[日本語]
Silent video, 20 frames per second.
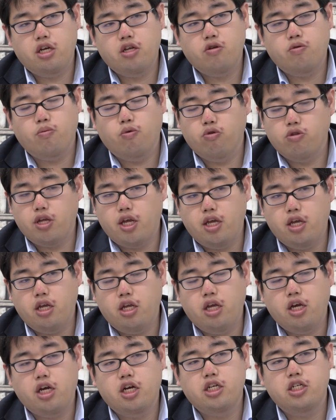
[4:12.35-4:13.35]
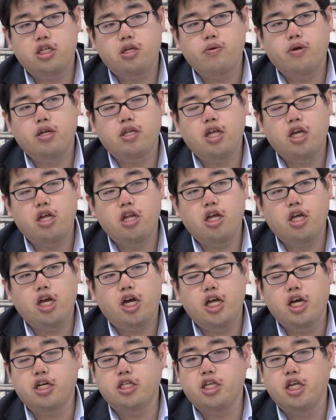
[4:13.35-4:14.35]
の問題に関しては、できるだけ
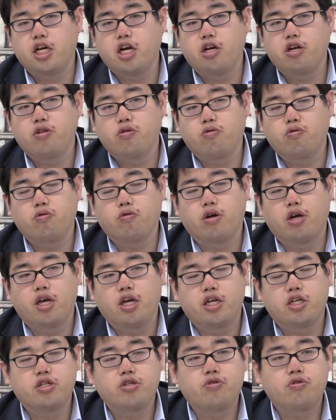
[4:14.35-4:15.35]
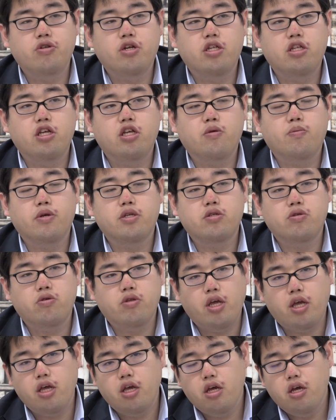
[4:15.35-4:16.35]
早く正確に解くのが重要になってきます
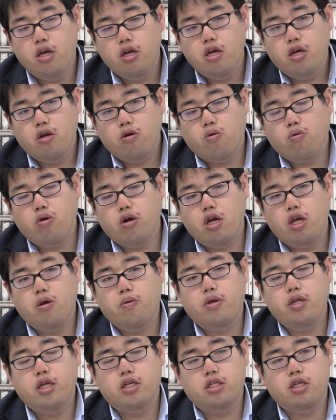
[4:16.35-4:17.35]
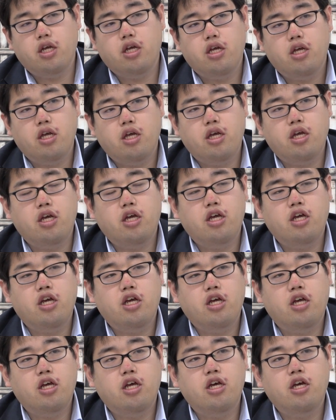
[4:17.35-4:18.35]
ので、ここら辺はですね、
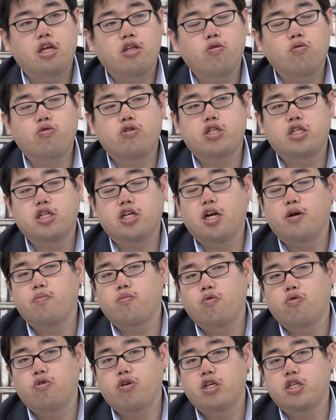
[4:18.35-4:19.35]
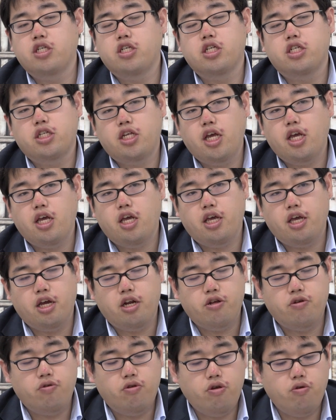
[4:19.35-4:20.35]
解く時間も意識してや
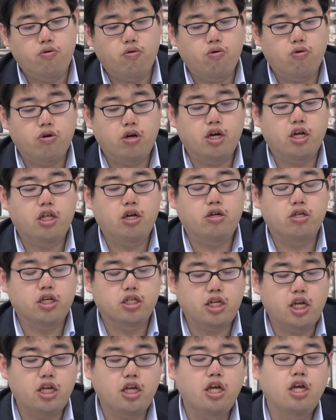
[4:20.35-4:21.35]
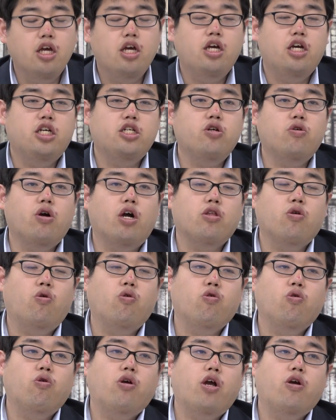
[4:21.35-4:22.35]
るように心がけてください。以上が
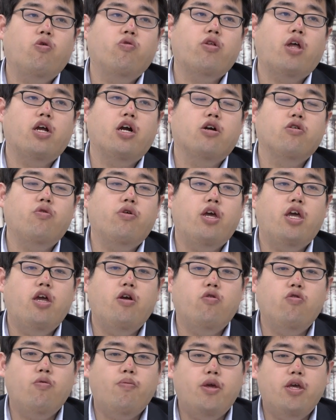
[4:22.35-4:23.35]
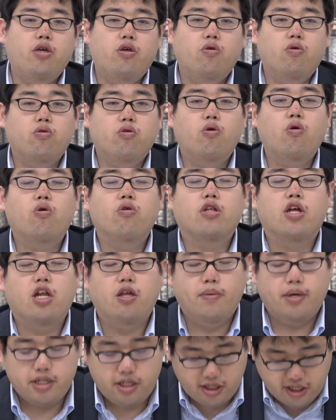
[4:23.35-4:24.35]
東京外国大学の英語の勉強とな
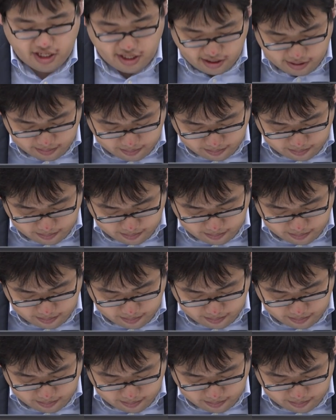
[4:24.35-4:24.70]
ります。